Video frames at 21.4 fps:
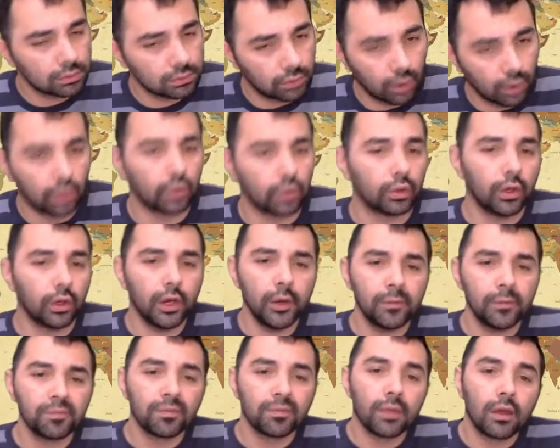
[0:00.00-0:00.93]
Doğru.
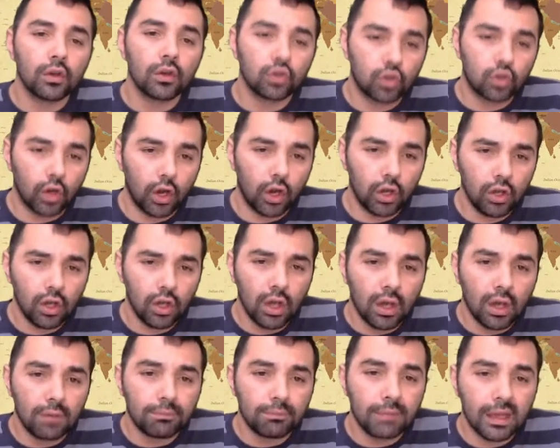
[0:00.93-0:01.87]
Köy
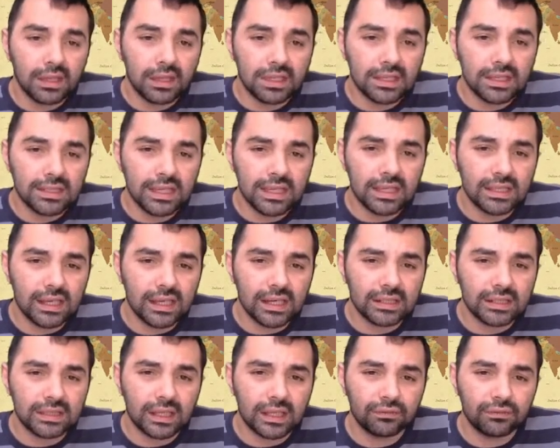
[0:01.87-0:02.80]
merkezi
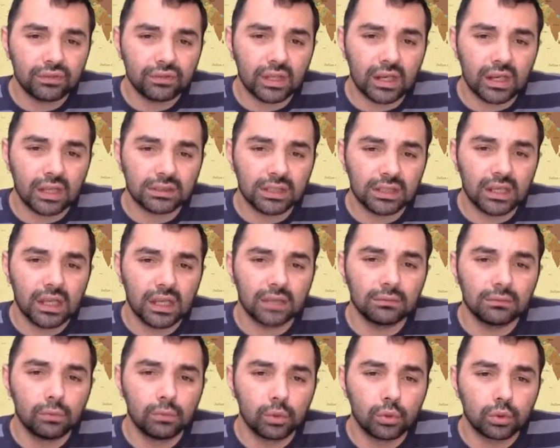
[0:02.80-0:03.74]
idare tarafından atanan
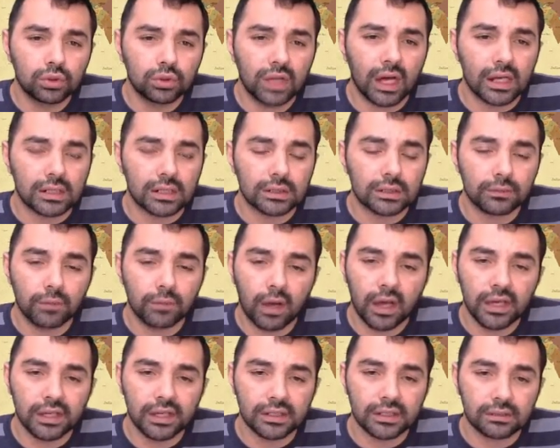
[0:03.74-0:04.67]
muhtar.
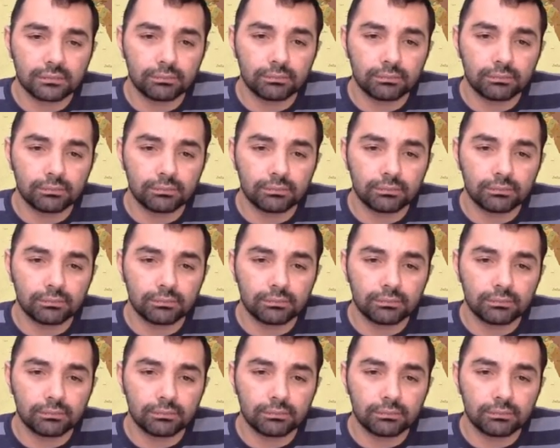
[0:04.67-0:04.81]
Hayır.